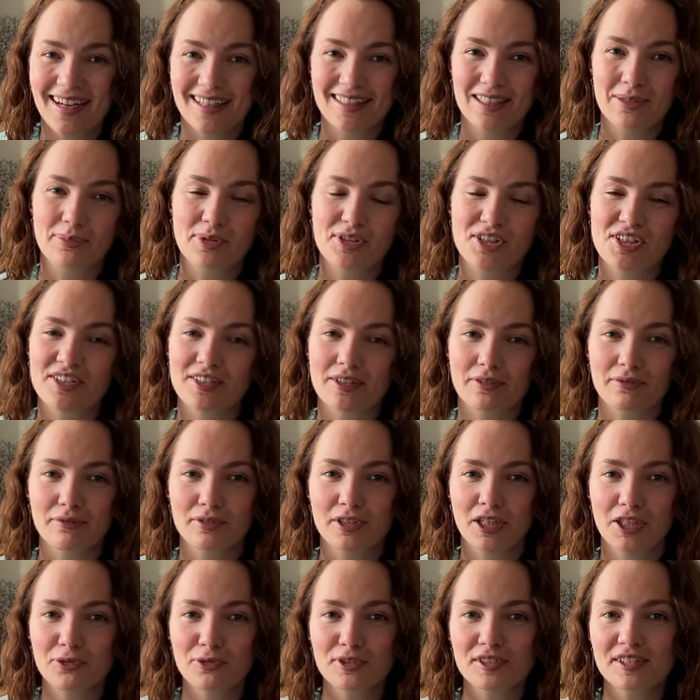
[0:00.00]
Они обычно там
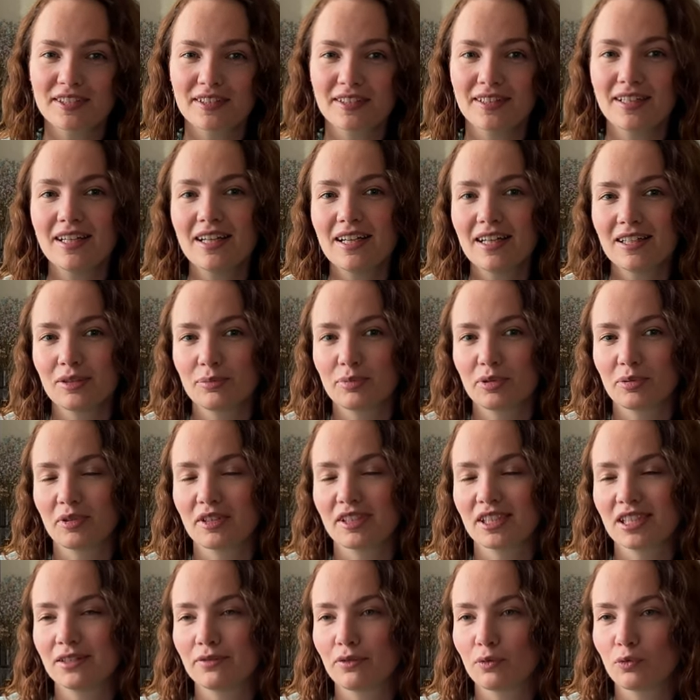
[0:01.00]
выдаются. Например,
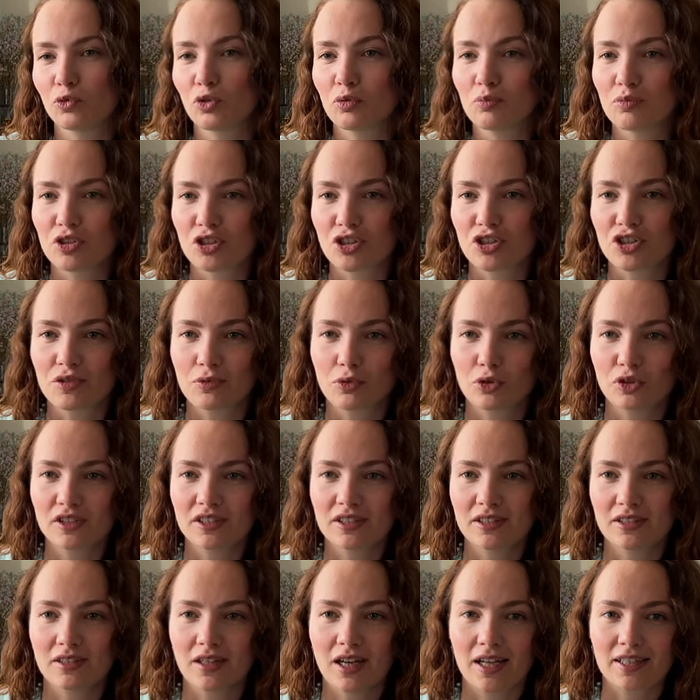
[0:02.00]
если вы в номере
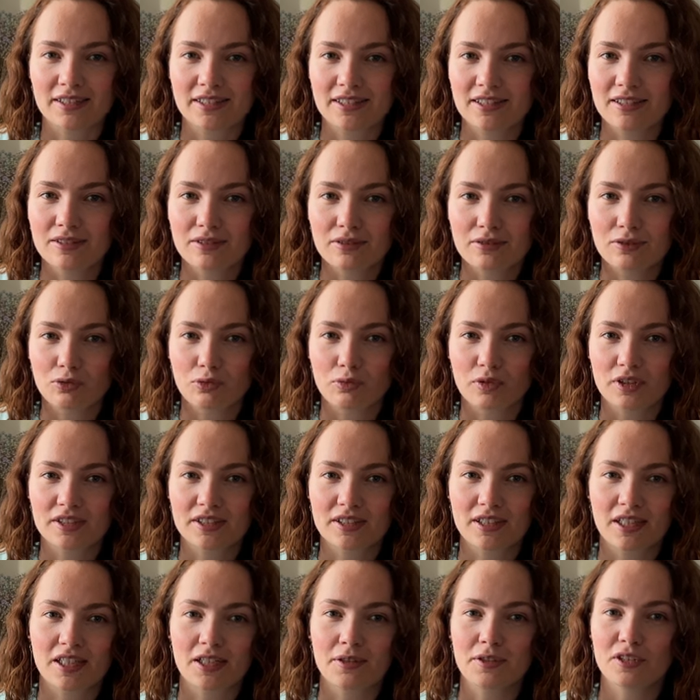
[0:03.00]
живете один, у вас,
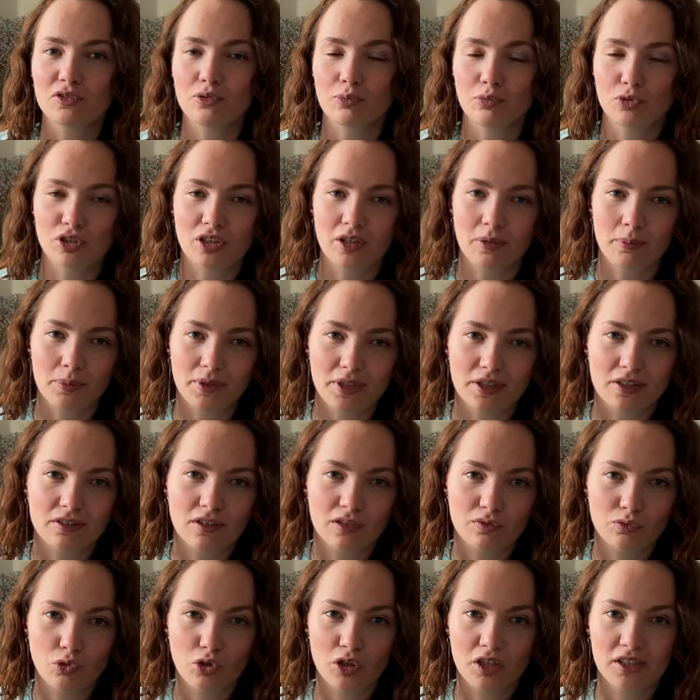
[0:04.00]
скорее всего, будет комплект на
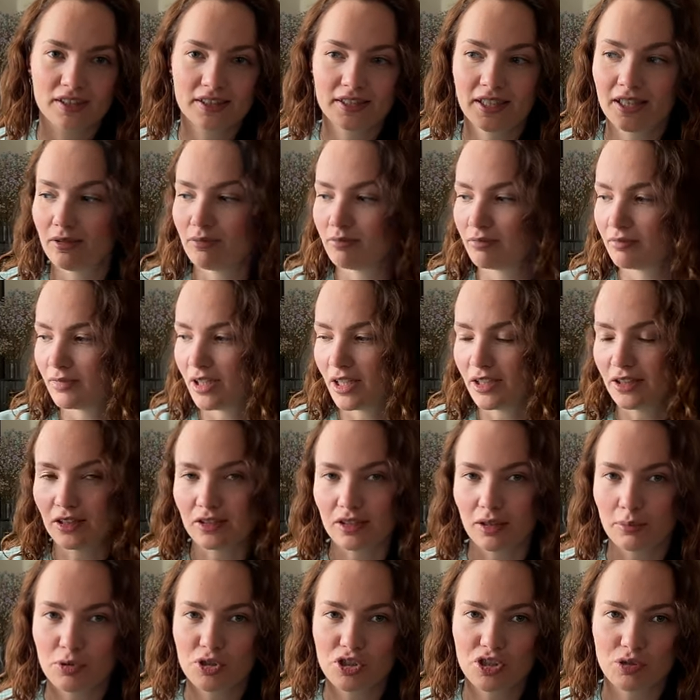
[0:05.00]
двух гостей. Одни
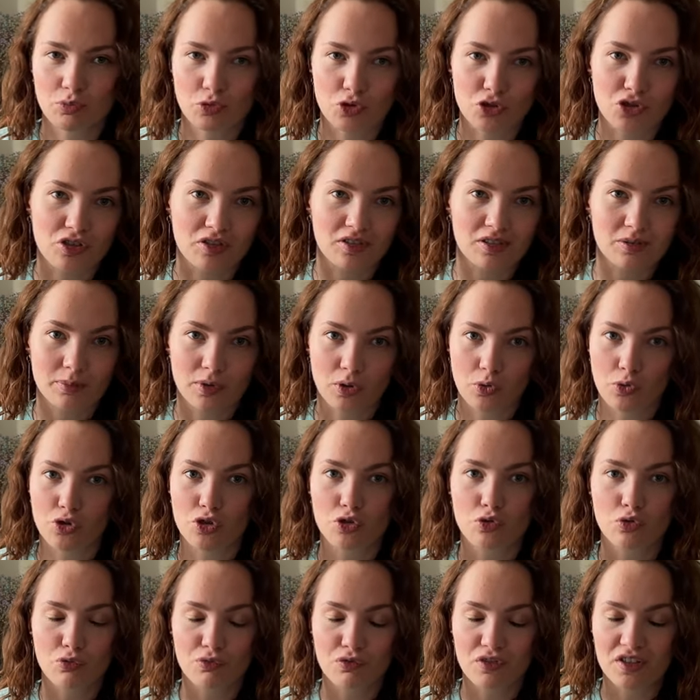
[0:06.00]
тапочки можно
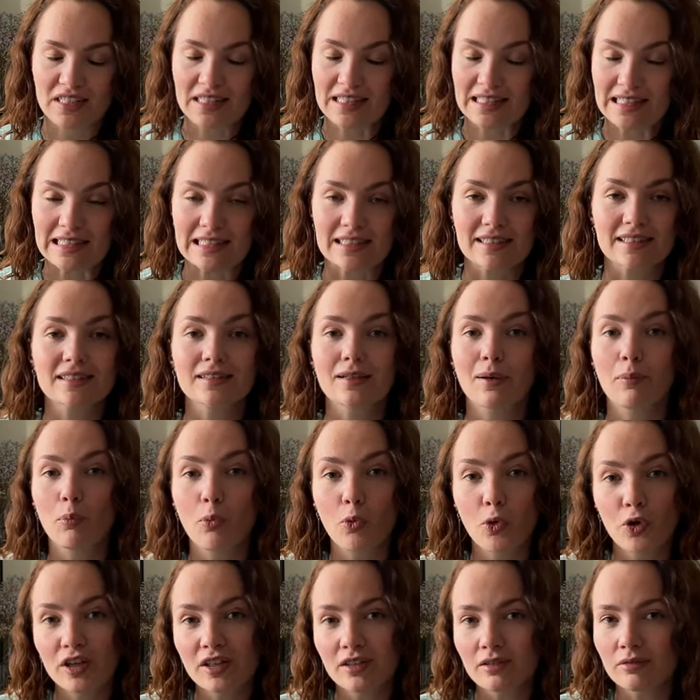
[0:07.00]
спокойненько увезти с
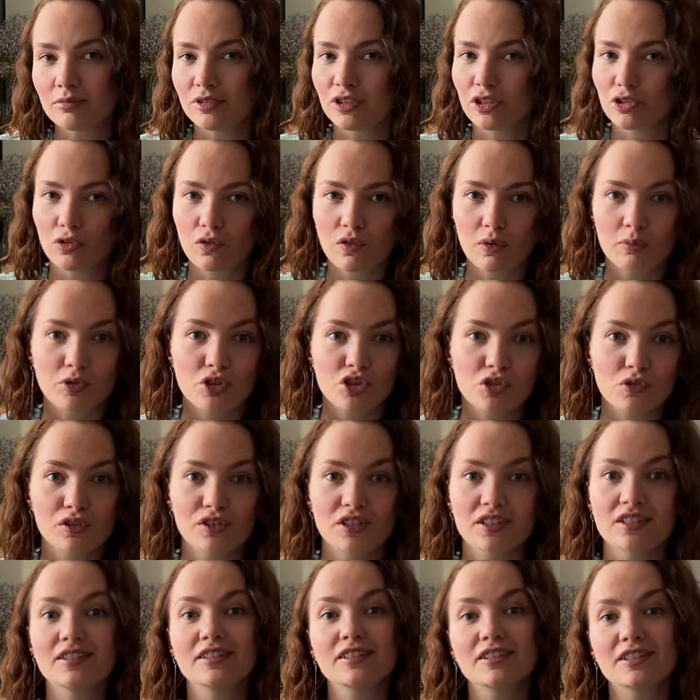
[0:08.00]
собой, никто вам ничего
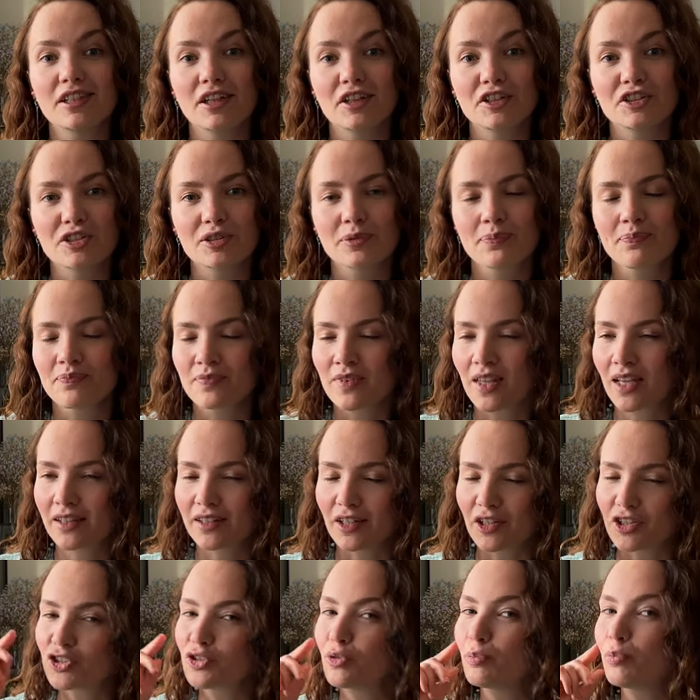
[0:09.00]
за это не скажет.
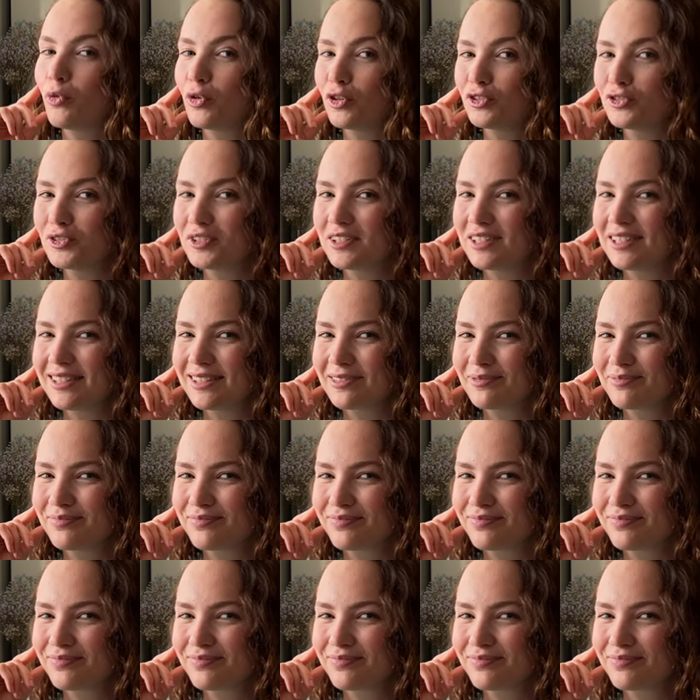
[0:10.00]
Так что пользуйтесь.